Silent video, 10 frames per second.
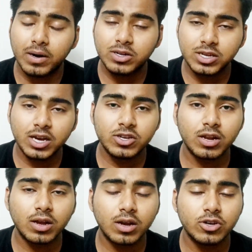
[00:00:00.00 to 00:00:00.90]
बट जिया
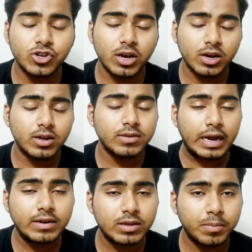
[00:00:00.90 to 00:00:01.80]
शंकर के
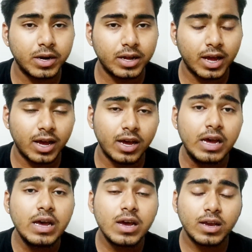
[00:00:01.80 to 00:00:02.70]
साइड से अपडेट आया है